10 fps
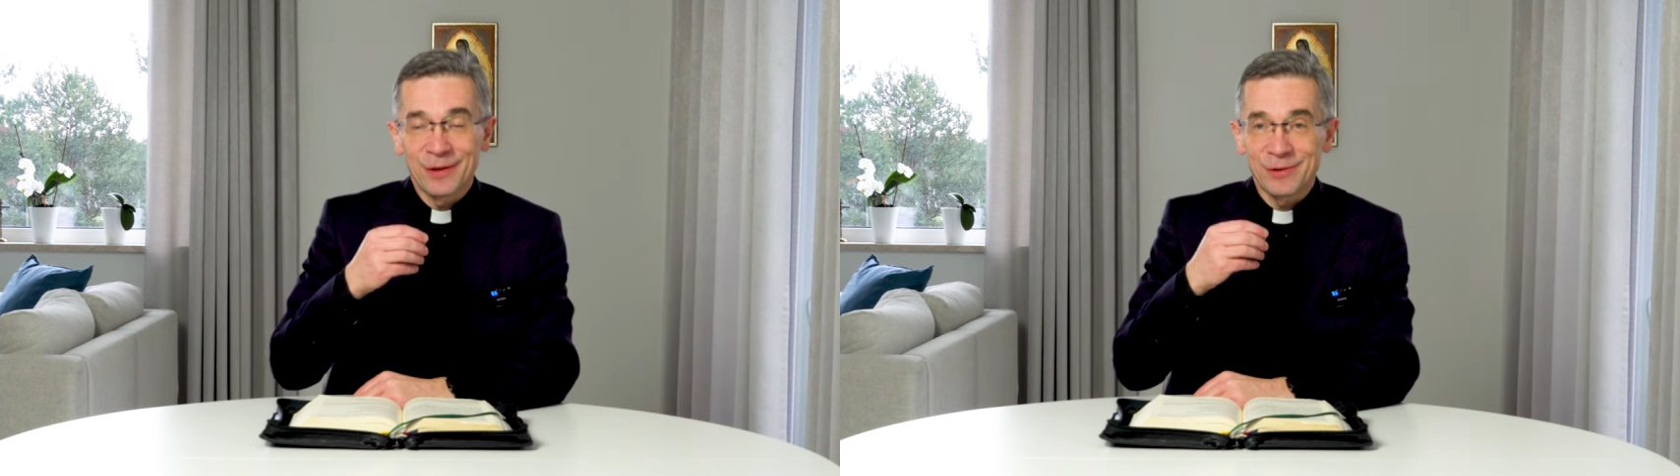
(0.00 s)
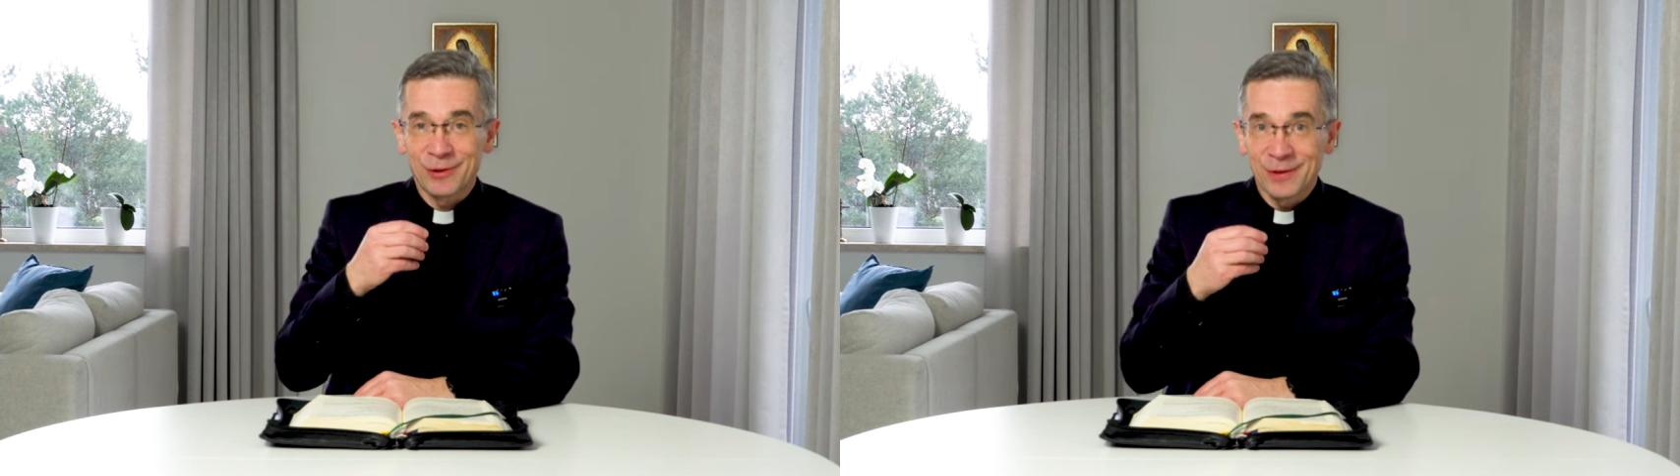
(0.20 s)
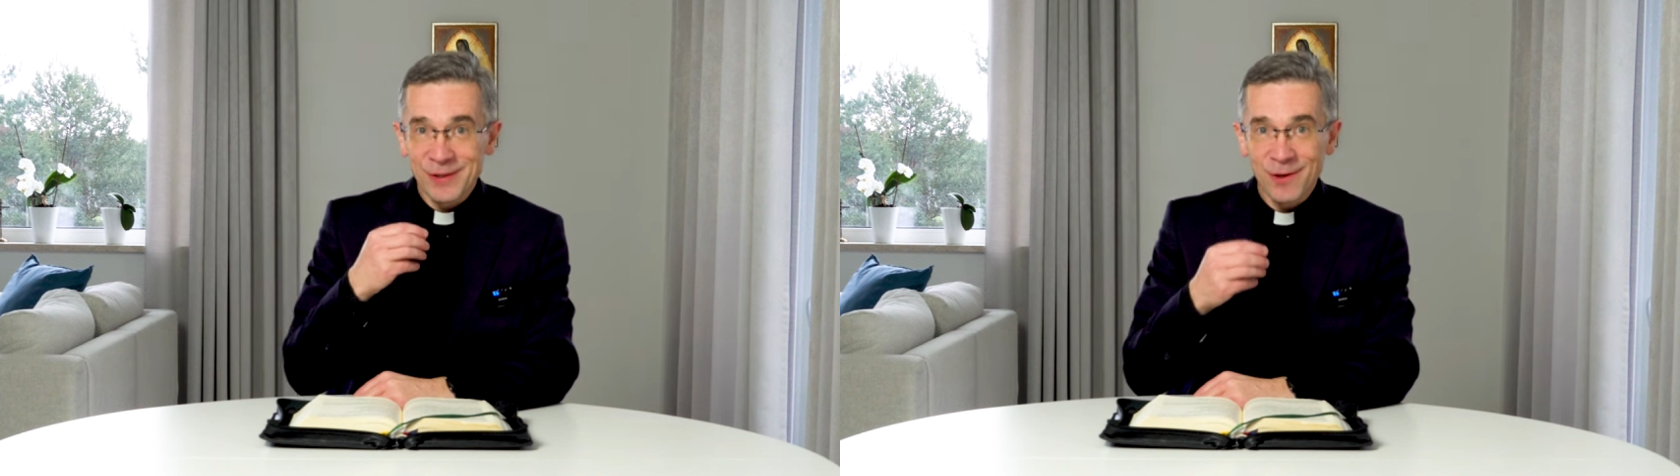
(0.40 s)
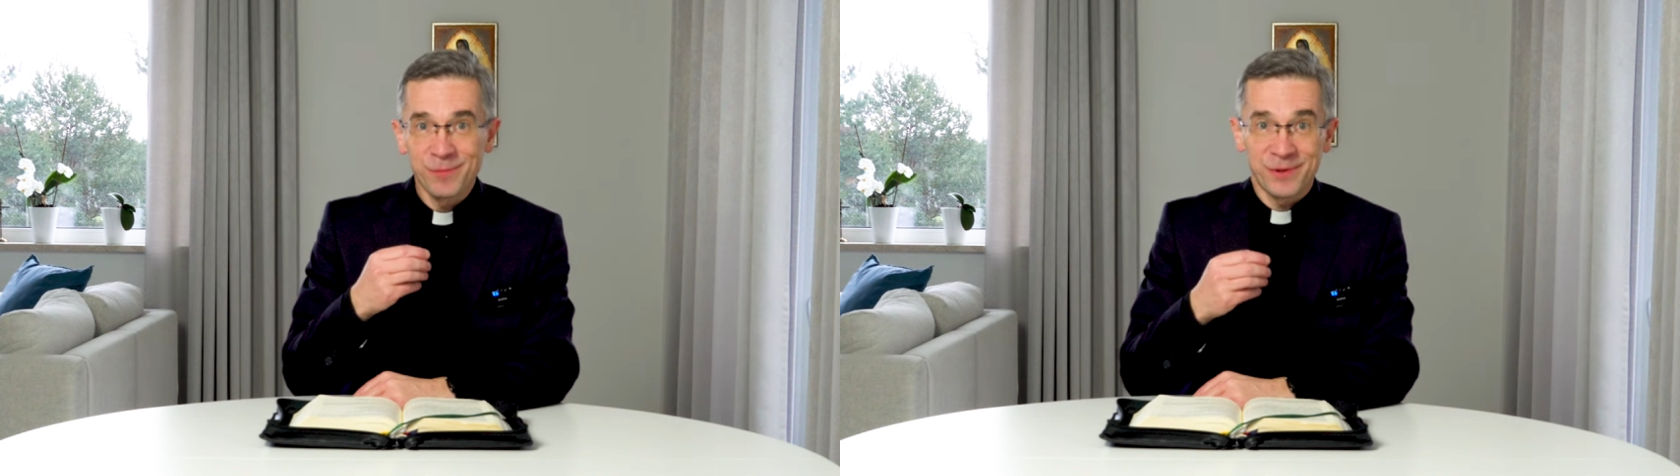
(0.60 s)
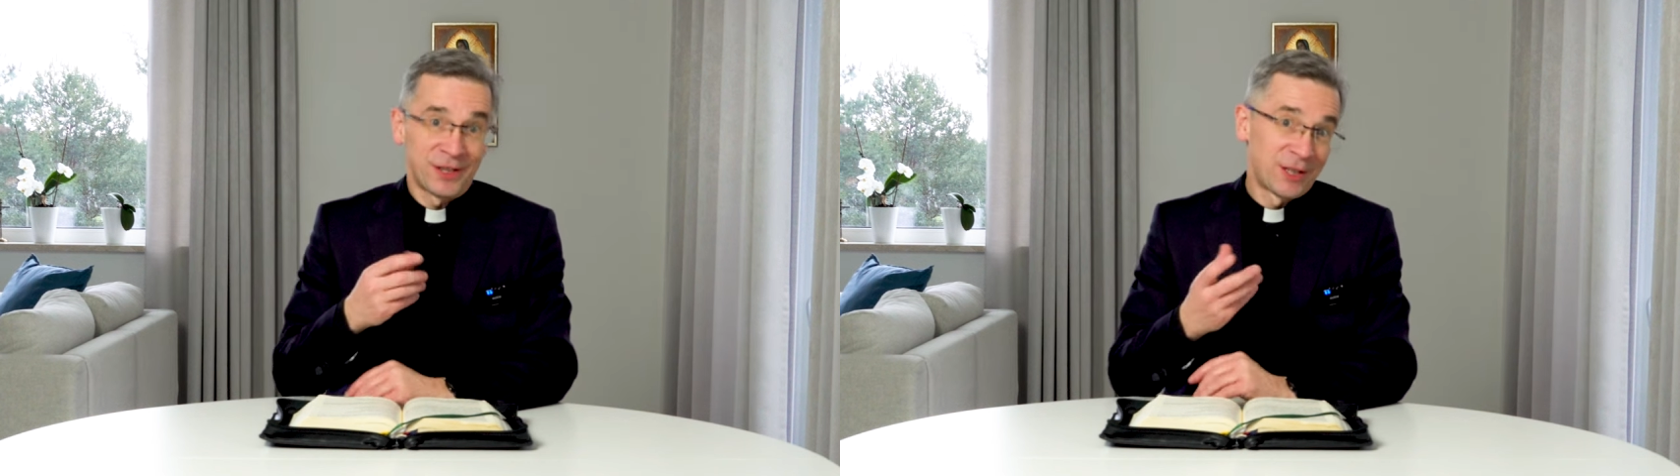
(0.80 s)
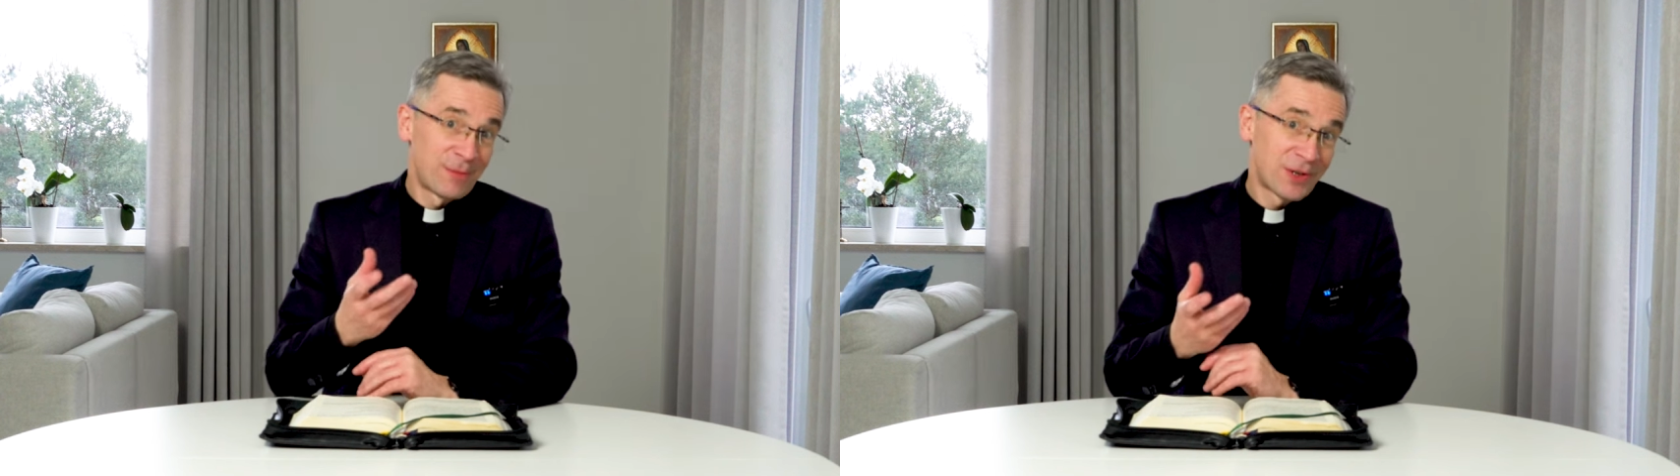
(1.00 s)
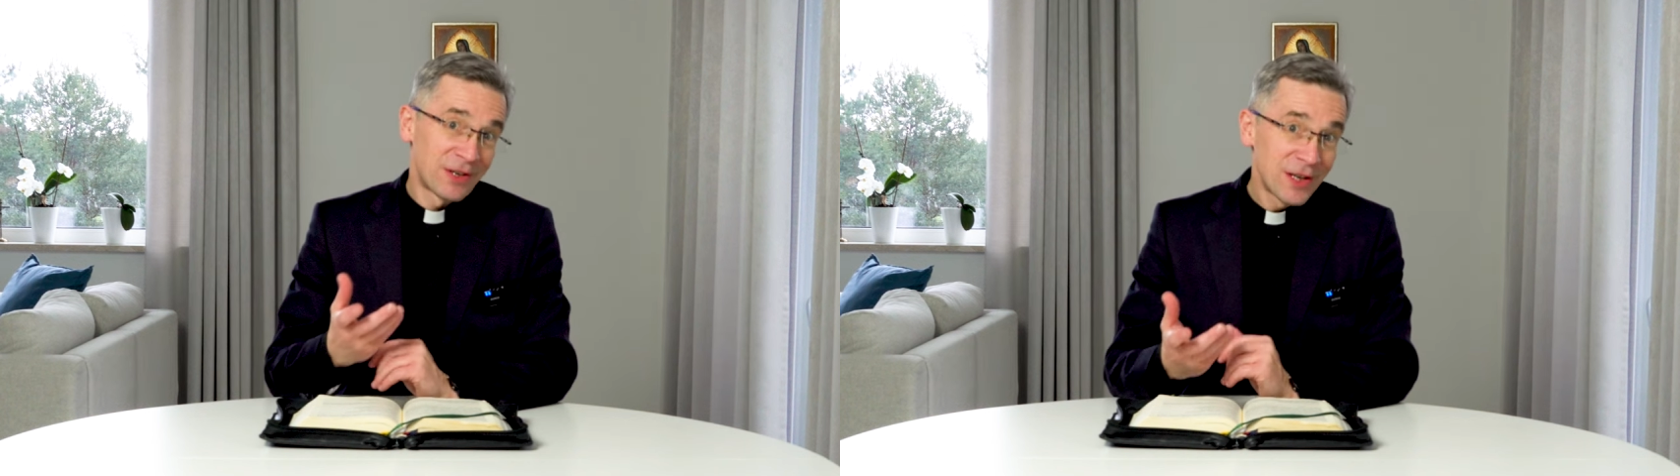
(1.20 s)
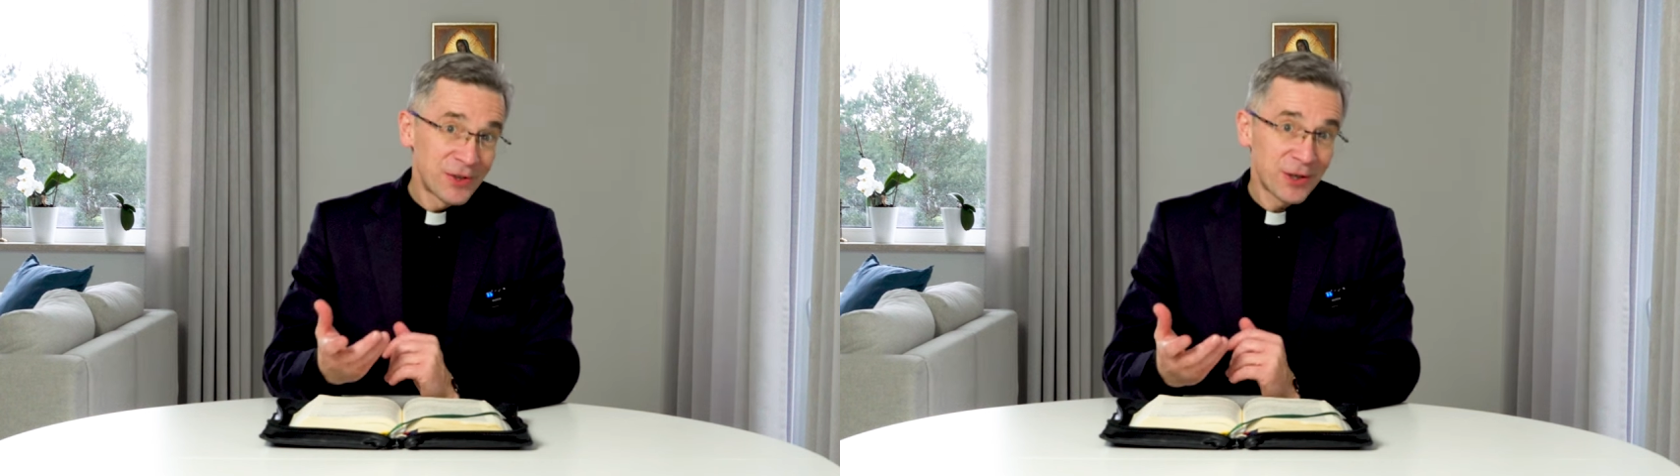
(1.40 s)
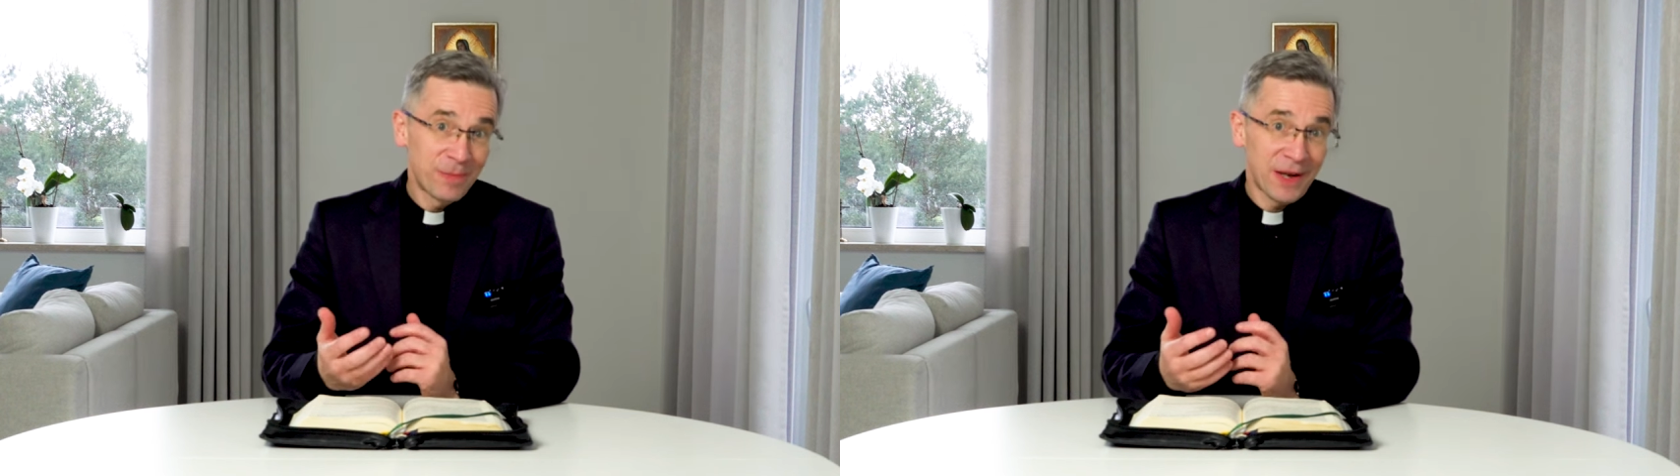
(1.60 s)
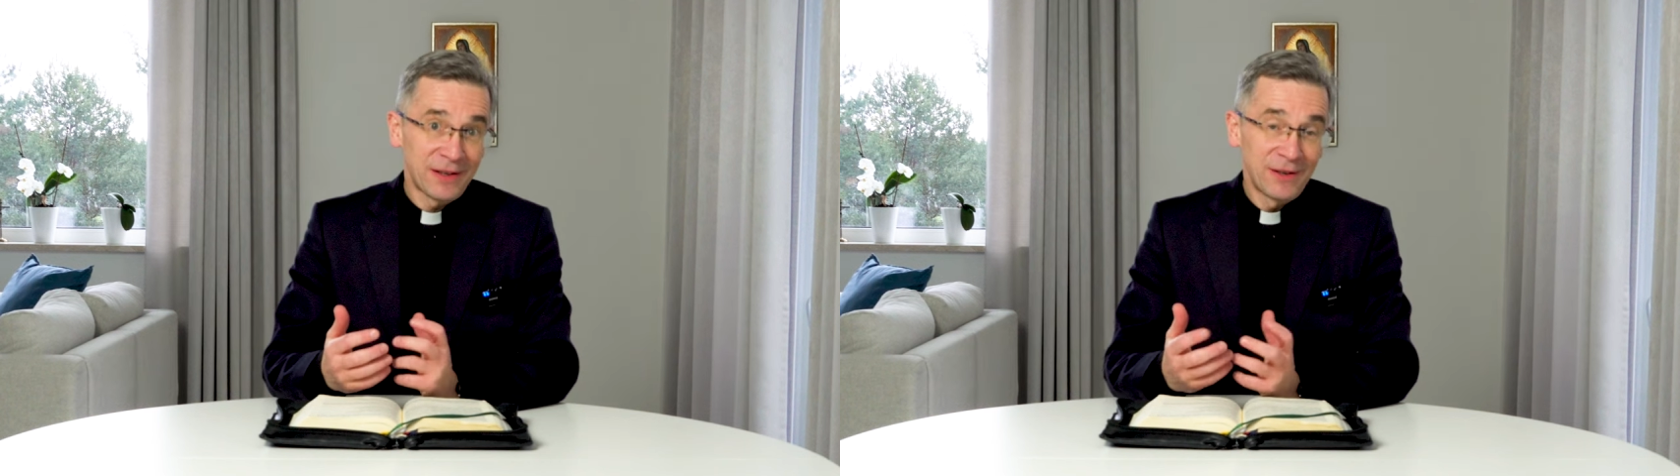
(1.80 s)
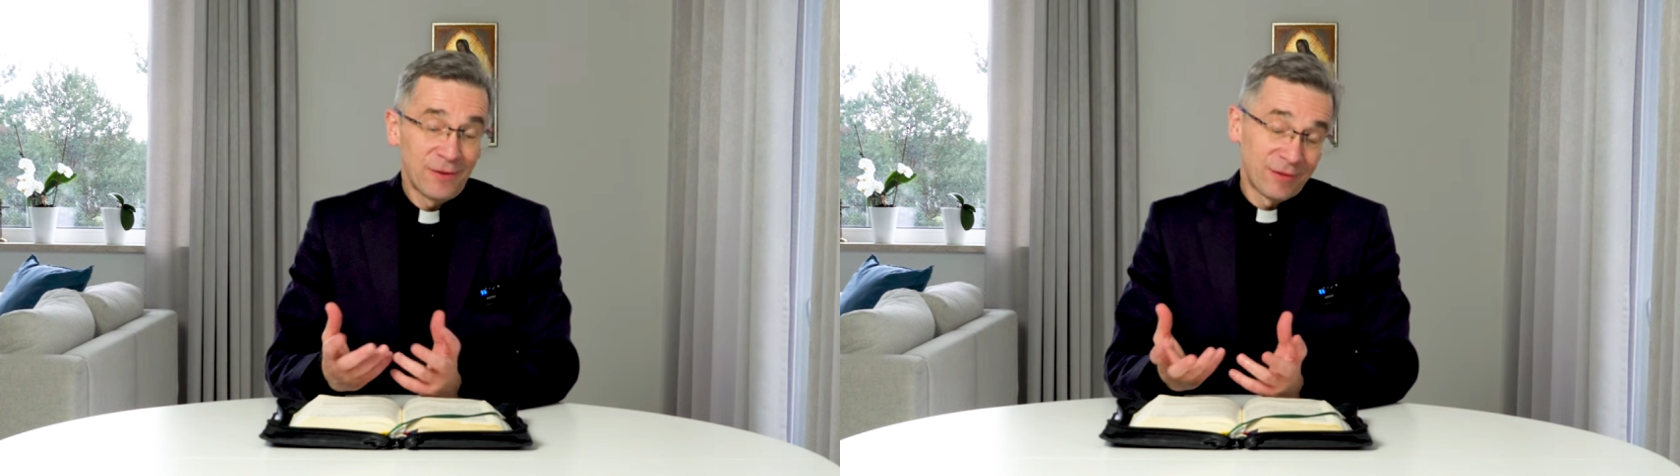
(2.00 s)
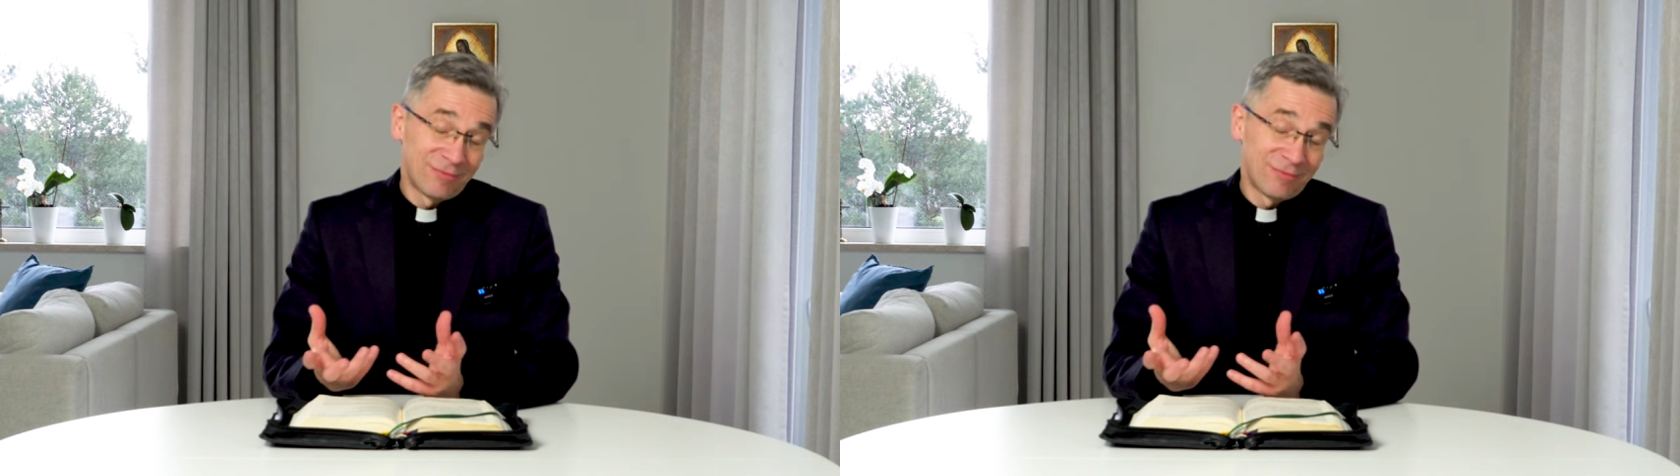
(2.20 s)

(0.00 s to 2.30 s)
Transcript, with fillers: Że to jest dobrze. Gdybyście nie cierpieli,